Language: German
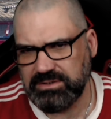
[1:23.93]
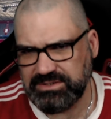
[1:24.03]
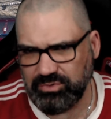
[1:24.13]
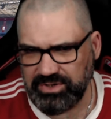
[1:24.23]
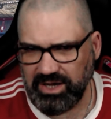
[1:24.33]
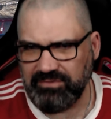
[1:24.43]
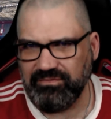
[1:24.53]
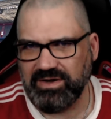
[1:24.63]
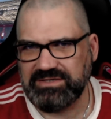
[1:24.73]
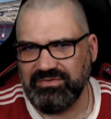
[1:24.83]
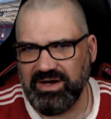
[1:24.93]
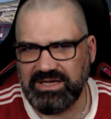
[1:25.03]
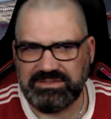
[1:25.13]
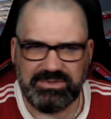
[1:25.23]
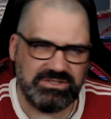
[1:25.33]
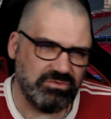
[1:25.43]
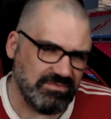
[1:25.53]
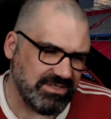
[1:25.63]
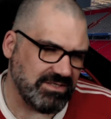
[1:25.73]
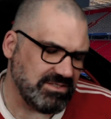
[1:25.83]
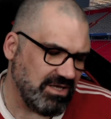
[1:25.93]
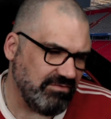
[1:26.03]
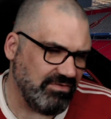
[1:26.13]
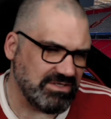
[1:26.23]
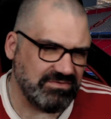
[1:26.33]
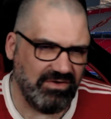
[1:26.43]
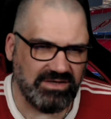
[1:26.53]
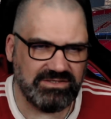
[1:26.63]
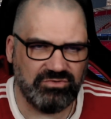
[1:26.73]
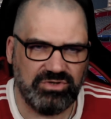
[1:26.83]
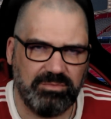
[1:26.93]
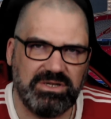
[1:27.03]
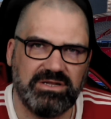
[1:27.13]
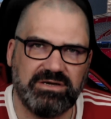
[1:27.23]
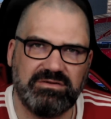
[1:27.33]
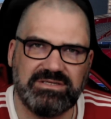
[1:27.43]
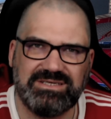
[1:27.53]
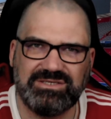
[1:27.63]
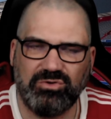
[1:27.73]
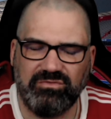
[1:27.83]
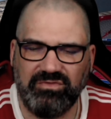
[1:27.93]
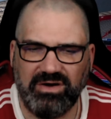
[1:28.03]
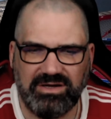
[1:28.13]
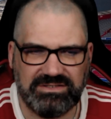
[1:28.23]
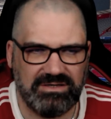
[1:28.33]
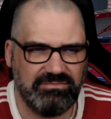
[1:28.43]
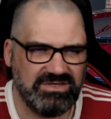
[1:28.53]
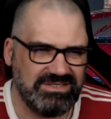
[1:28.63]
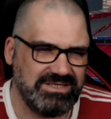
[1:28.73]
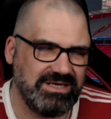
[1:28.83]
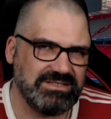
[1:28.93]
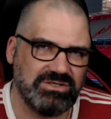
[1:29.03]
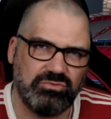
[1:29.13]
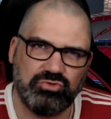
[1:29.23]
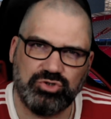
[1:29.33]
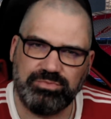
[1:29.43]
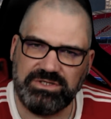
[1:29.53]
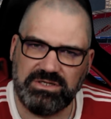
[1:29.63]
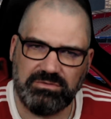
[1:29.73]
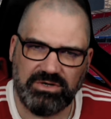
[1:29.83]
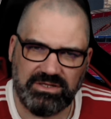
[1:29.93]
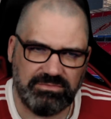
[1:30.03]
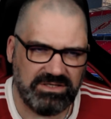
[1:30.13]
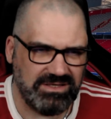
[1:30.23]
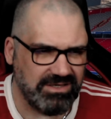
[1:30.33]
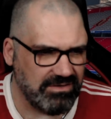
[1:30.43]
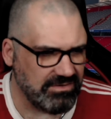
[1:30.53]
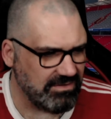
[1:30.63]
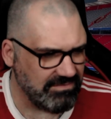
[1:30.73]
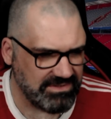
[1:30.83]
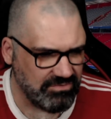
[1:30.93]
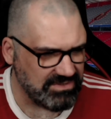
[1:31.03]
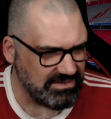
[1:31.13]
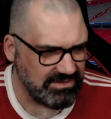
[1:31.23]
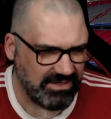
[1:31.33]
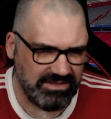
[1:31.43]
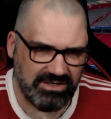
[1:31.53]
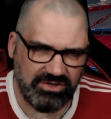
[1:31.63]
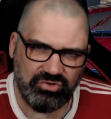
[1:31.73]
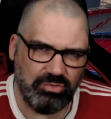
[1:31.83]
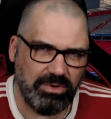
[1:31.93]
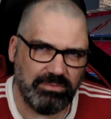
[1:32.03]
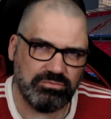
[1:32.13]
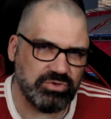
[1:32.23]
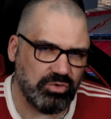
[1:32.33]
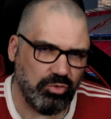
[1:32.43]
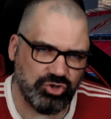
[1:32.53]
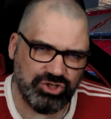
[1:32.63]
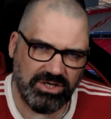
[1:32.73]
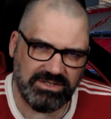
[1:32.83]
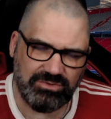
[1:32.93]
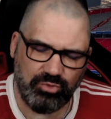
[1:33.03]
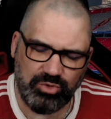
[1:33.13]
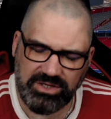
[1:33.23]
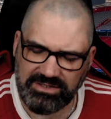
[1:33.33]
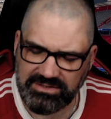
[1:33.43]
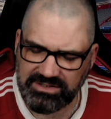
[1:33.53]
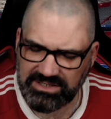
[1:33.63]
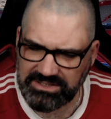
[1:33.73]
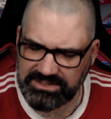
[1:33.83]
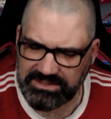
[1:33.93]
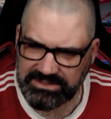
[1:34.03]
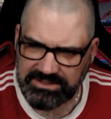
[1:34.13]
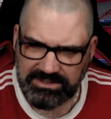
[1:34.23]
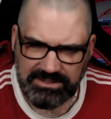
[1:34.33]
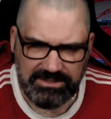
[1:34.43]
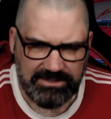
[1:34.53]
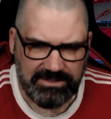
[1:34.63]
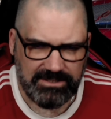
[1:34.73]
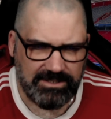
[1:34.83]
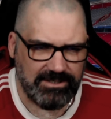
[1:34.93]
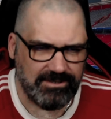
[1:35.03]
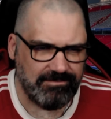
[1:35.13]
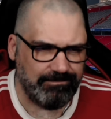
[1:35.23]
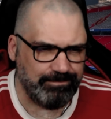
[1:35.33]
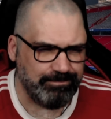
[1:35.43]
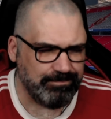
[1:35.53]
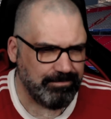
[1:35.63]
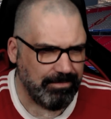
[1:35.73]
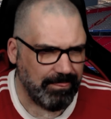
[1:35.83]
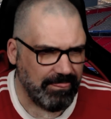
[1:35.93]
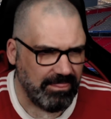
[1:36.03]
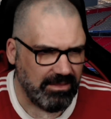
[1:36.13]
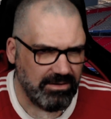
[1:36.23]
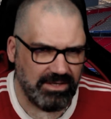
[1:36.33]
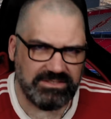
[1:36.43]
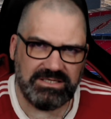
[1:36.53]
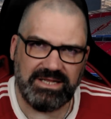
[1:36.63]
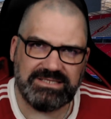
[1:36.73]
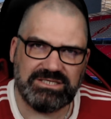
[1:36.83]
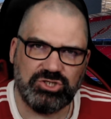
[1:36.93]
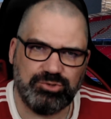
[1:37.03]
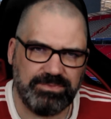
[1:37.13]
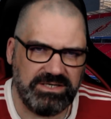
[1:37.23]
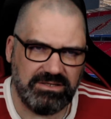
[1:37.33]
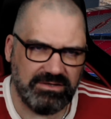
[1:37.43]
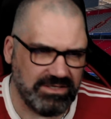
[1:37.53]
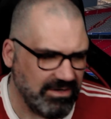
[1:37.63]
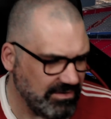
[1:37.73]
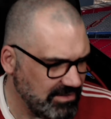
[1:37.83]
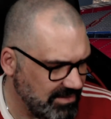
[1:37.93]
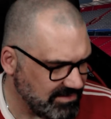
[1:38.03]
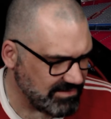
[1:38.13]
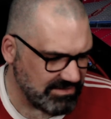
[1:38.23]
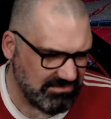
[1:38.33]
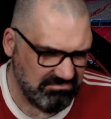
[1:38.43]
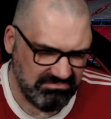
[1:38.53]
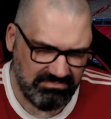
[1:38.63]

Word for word: so in der Anfangsphase, beziehungsweise was heißt in der Anfangsphase, so in der mittleren Saisonphase haben wir sehr, sehr gute Spiele gemacht, haben die Gegner teilweise auseinandergenommen, haben Torschancen ohne Ende kreiert. Ähm, jetzt die letzten Spiele, ja, die letzten